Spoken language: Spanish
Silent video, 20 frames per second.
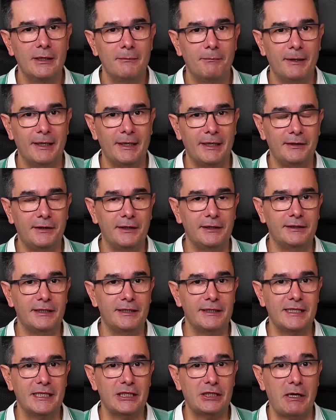para decirte
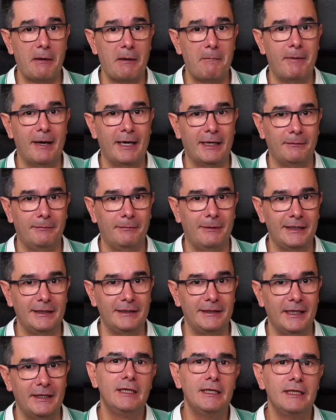estas
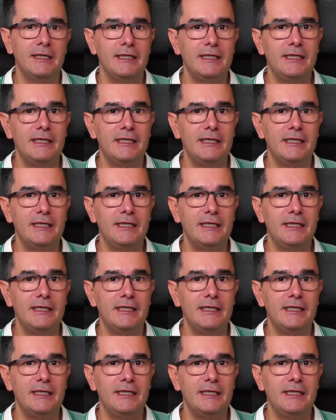barbaridades.